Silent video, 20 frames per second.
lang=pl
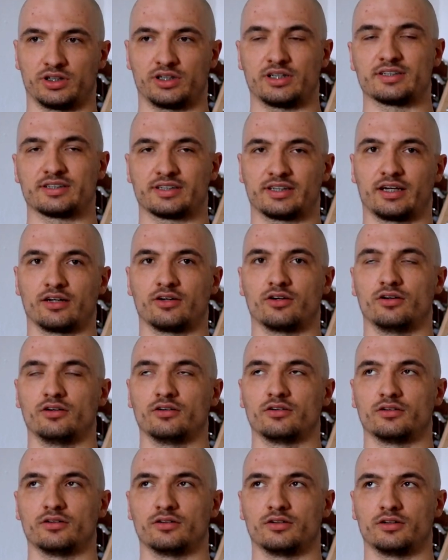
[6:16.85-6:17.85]

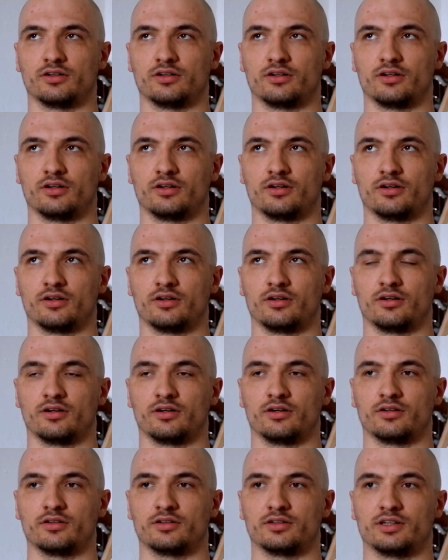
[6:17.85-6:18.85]
angielskiego,
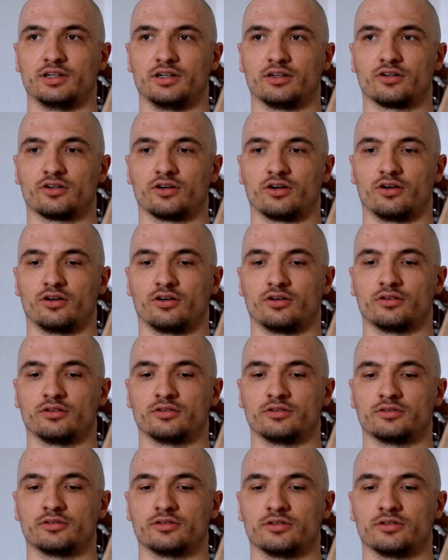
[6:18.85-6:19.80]
tylko